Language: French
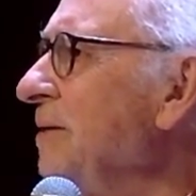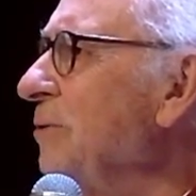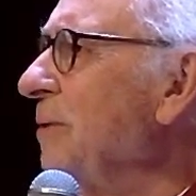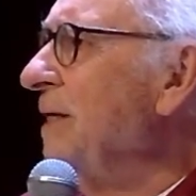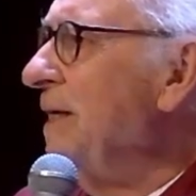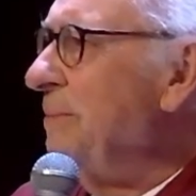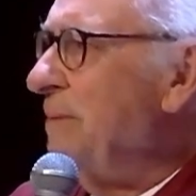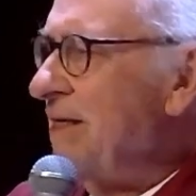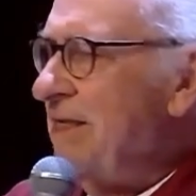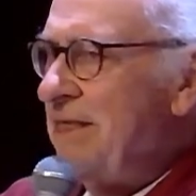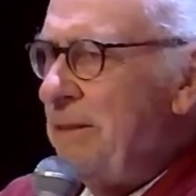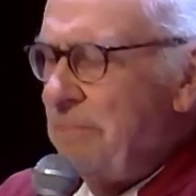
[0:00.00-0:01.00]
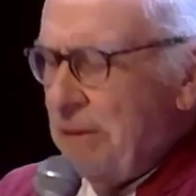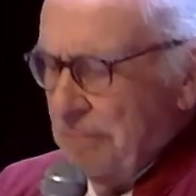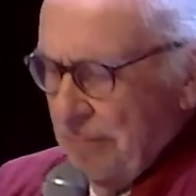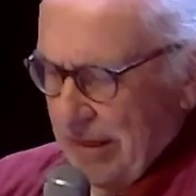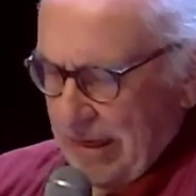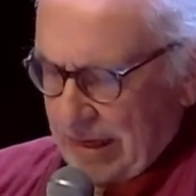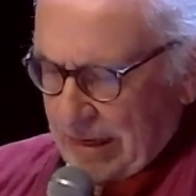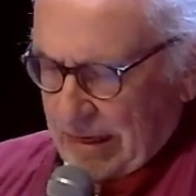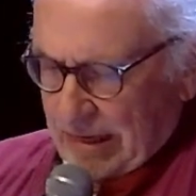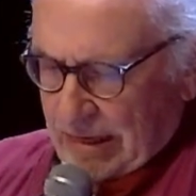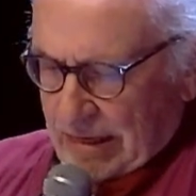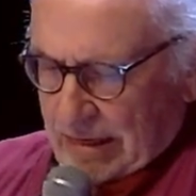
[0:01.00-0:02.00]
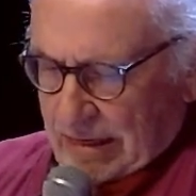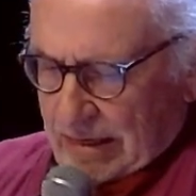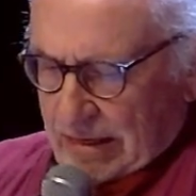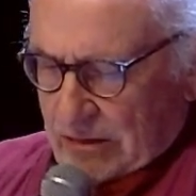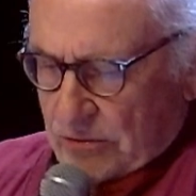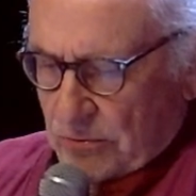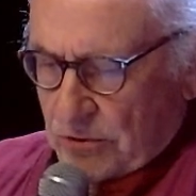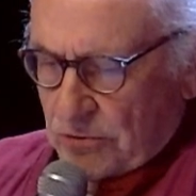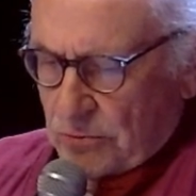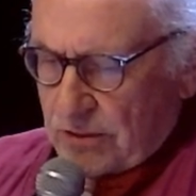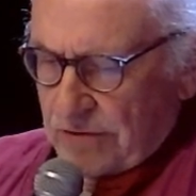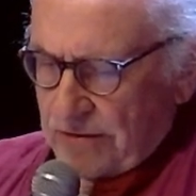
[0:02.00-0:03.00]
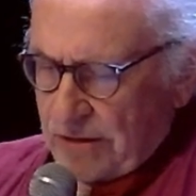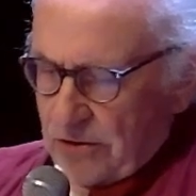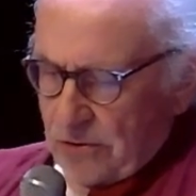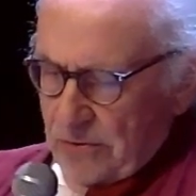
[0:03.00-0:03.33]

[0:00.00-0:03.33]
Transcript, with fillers: je crois qu'elle y participait. Donc quand on nous avait